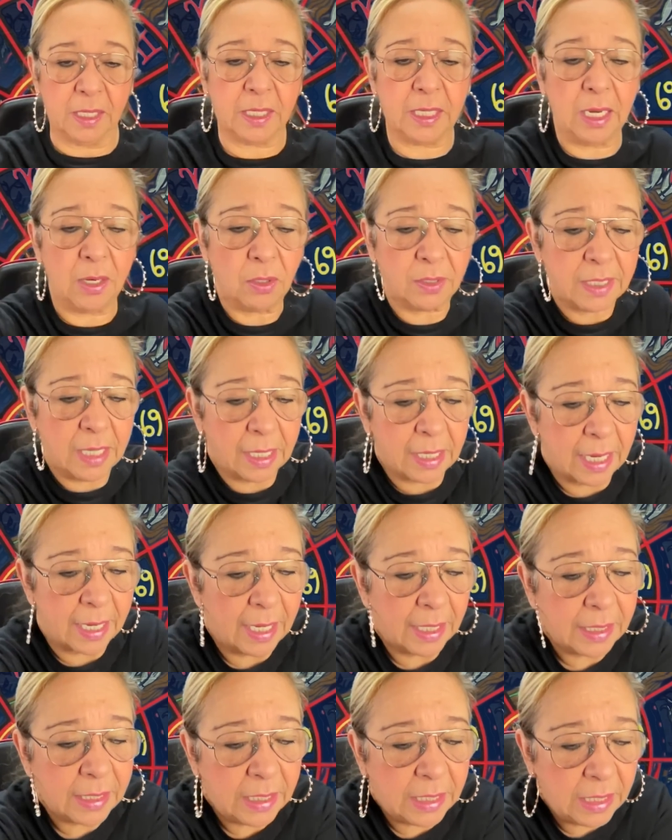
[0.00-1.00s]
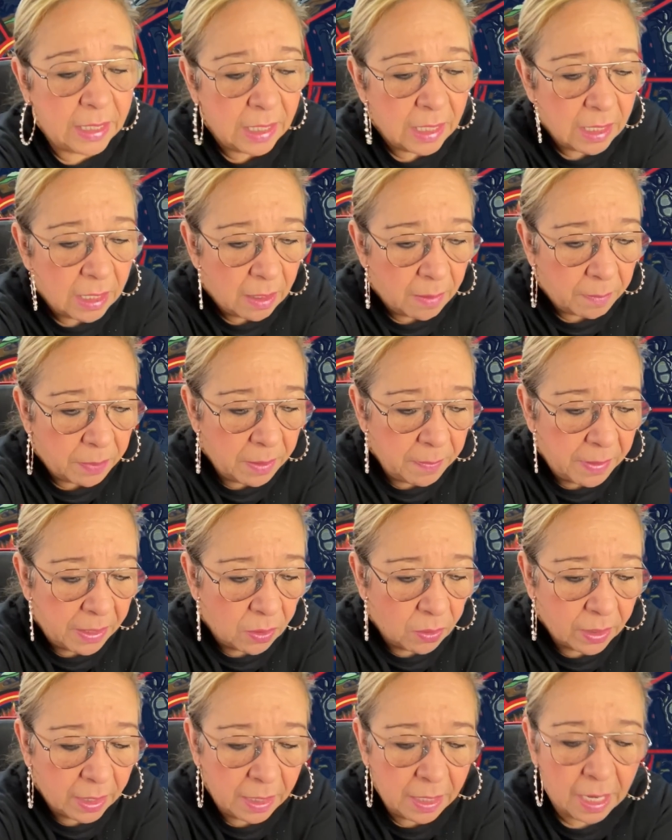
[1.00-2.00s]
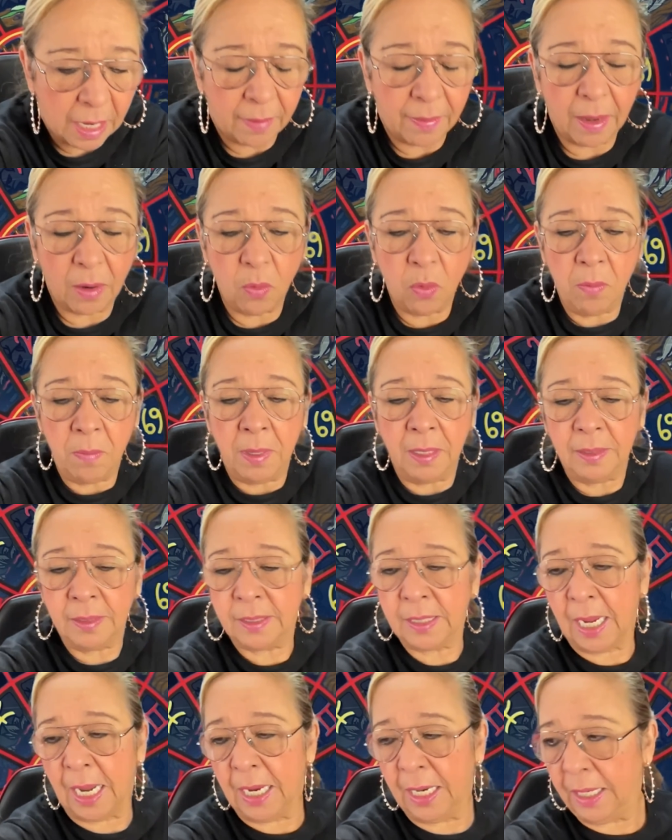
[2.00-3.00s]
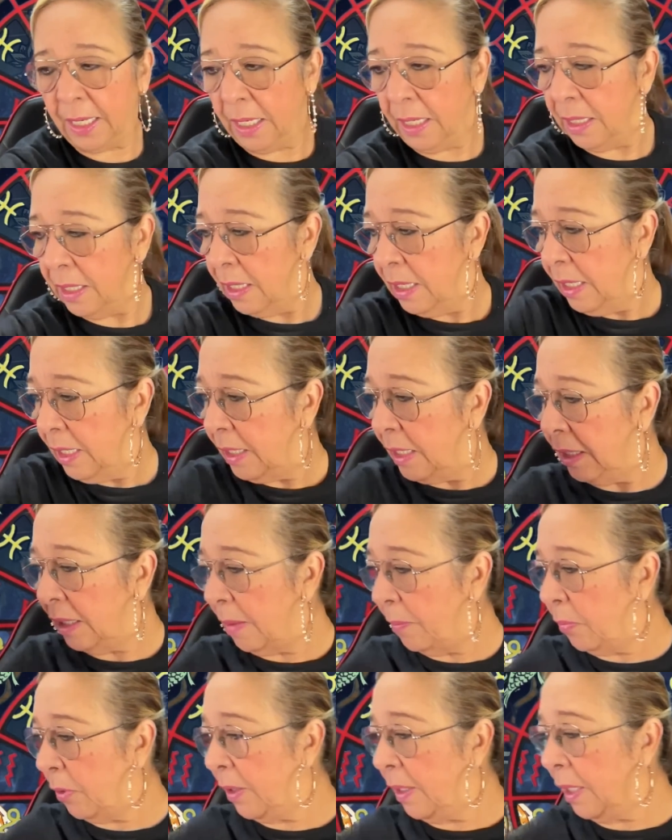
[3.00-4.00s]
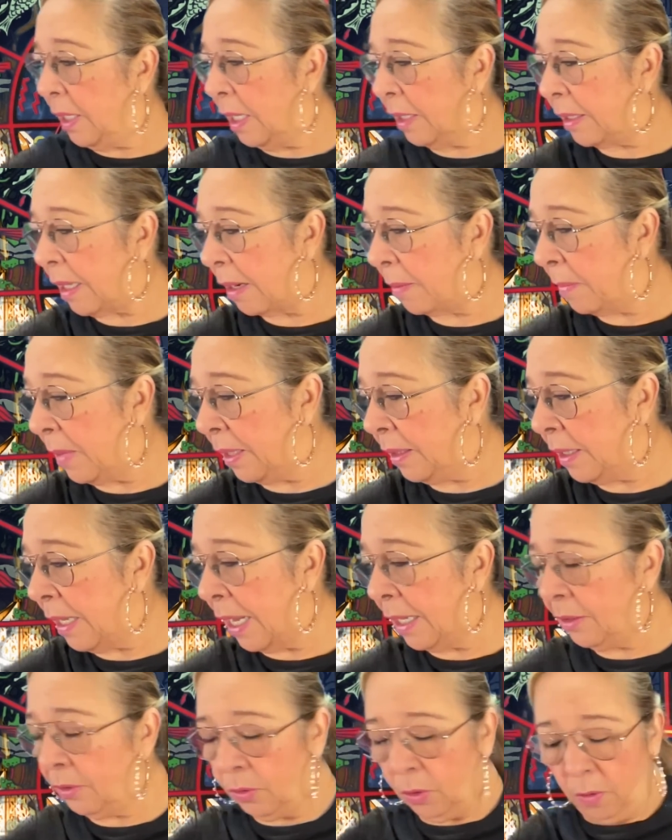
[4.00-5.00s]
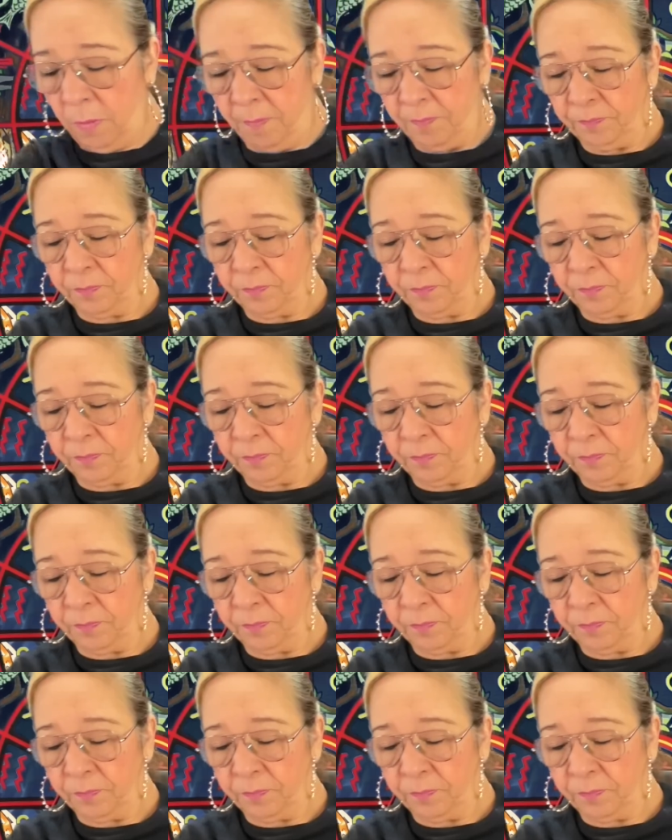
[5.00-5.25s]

Quiero sacar aquí, primero que nada, un mensaje que te pueden estar mandando